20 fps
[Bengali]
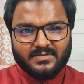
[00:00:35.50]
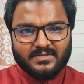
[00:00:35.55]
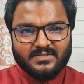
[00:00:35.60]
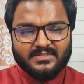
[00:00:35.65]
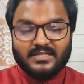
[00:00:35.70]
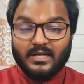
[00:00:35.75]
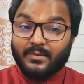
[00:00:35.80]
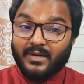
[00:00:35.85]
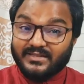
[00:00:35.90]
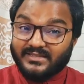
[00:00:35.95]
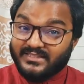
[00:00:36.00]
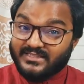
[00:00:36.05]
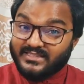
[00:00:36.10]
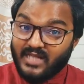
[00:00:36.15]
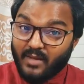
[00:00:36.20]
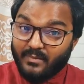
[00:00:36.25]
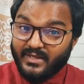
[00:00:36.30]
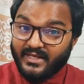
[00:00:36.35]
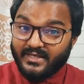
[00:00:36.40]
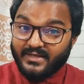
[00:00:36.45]
জামাত
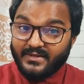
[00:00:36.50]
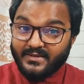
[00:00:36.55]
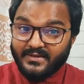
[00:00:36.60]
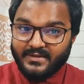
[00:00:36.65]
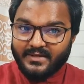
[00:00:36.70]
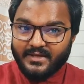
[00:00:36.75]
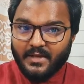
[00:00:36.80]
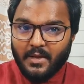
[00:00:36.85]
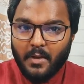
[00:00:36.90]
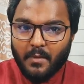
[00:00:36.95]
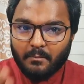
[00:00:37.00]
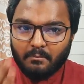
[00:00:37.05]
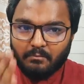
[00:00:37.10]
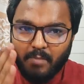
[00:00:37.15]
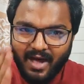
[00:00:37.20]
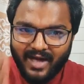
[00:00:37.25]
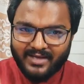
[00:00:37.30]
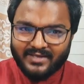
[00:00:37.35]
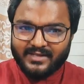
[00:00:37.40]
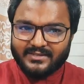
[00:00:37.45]
ইসলামী
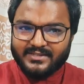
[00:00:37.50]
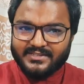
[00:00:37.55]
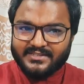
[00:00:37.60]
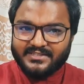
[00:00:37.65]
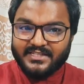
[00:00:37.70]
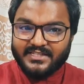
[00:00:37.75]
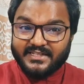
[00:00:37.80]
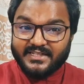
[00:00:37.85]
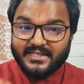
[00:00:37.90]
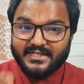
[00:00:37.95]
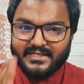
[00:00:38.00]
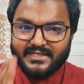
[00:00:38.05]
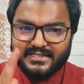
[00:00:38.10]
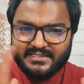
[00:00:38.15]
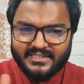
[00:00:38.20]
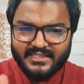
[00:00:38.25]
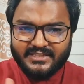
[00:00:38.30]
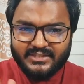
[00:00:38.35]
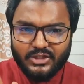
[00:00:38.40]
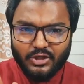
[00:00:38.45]
বাংলাদেশ থেকে
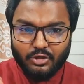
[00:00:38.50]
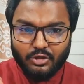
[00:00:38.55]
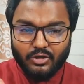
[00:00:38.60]
নিষিদ্ধ